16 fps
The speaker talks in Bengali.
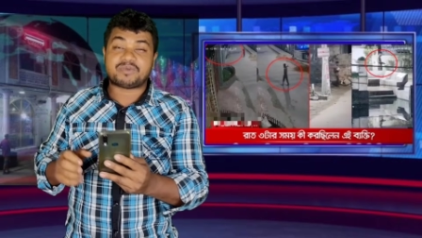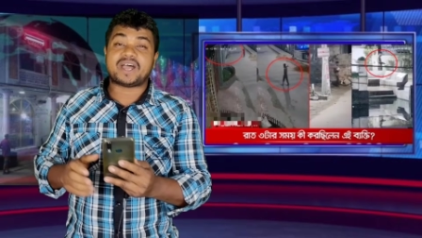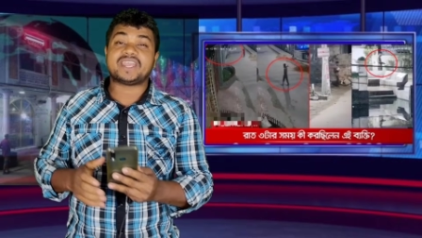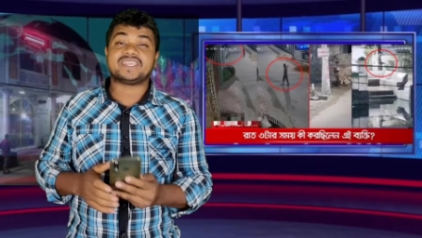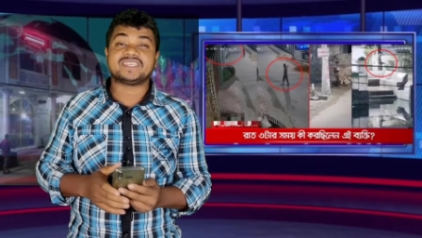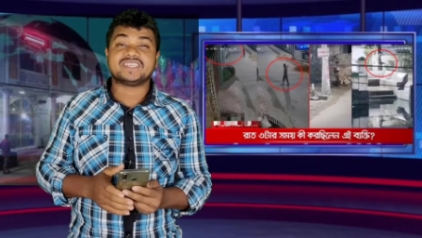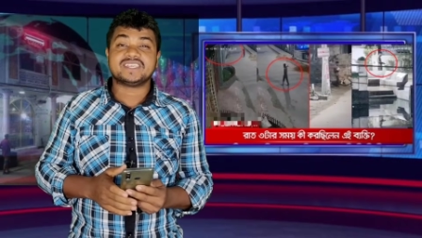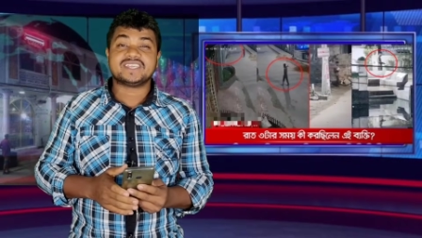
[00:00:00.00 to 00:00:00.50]

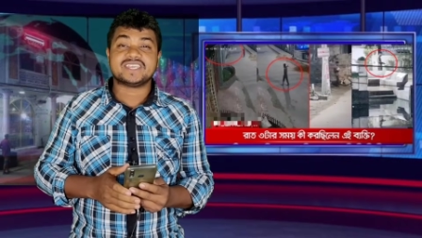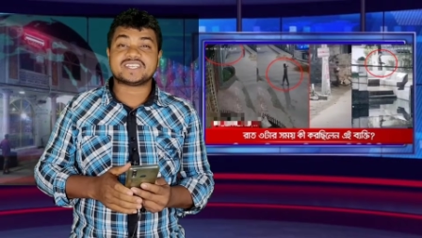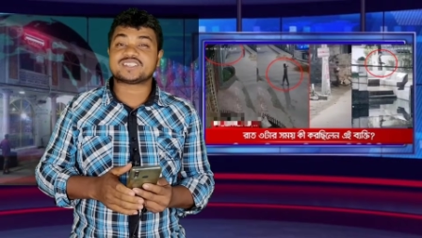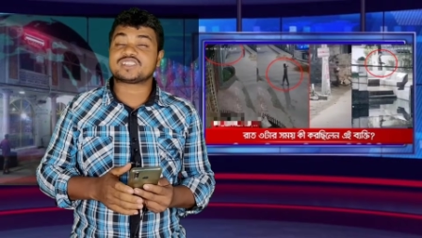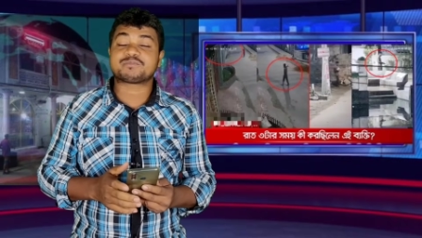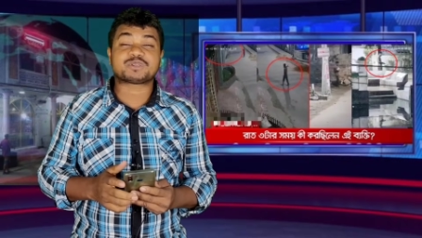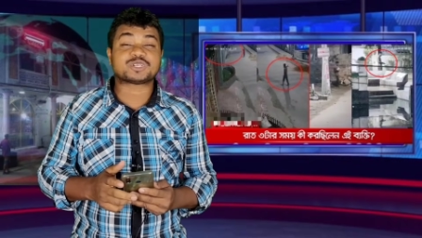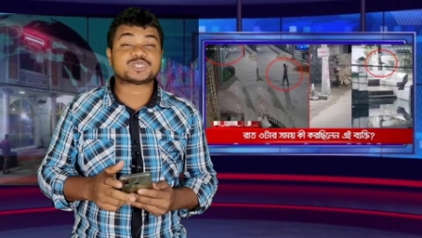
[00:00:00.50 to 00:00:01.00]
ভাই
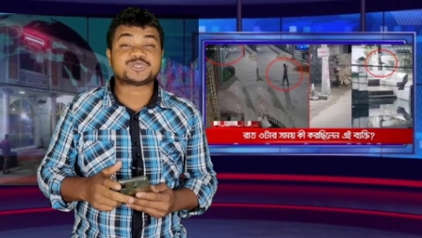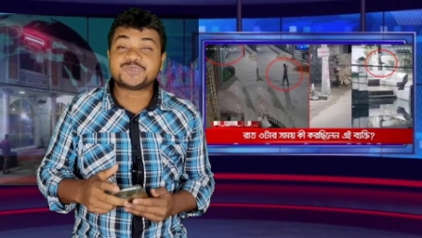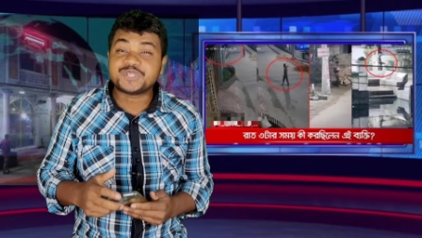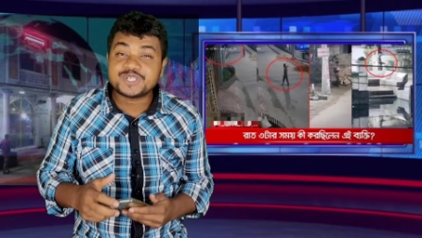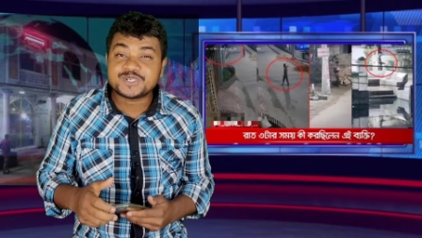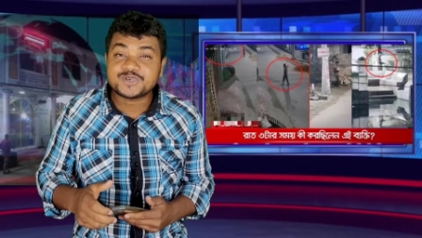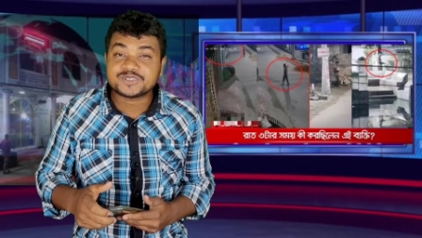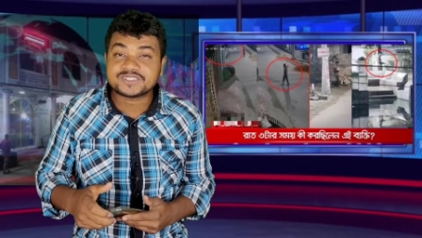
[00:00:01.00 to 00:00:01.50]
এটা তো আমরা
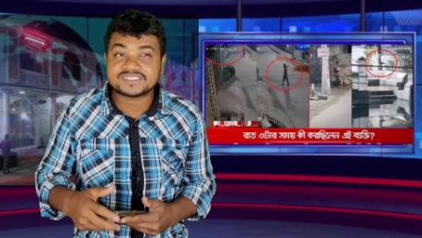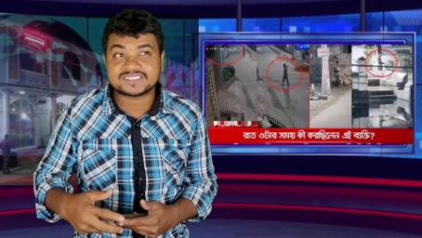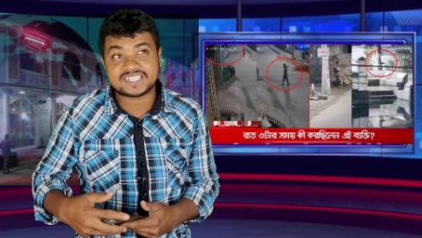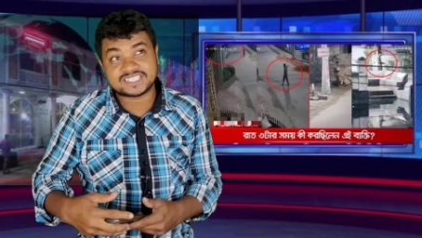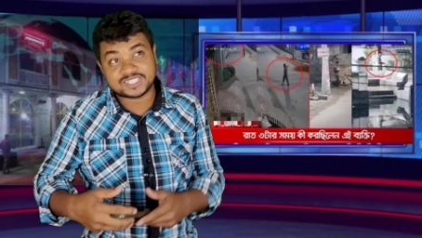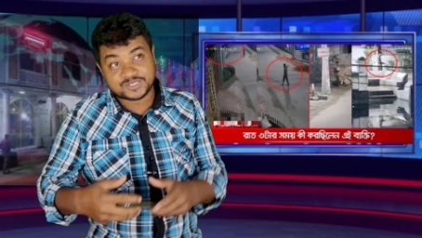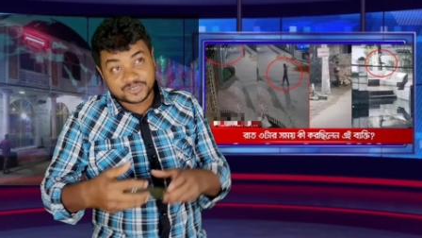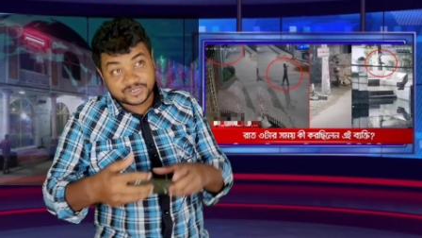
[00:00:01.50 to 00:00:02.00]
শ্যুটিং করতেছি
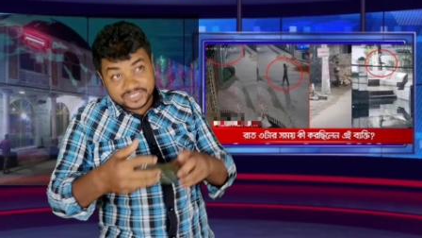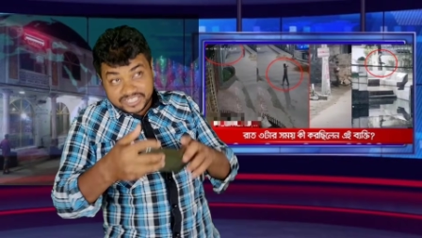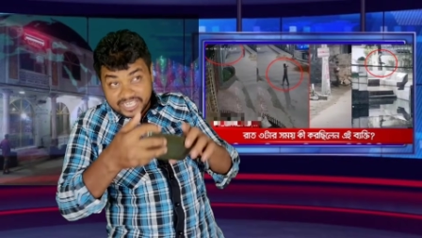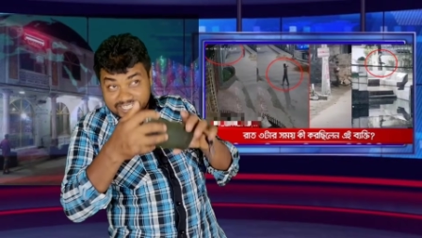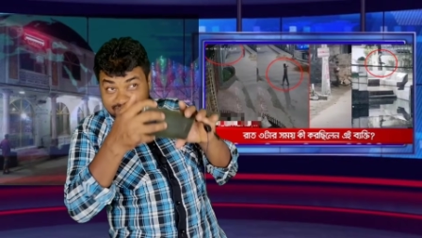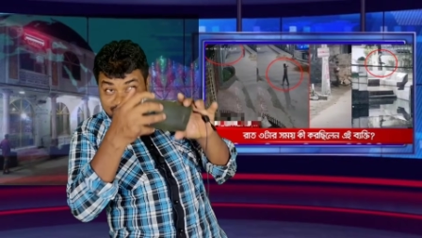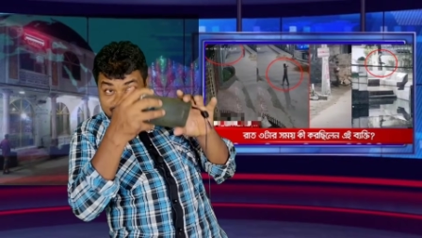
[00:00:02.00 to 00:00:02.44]
না যে দূরের থেকে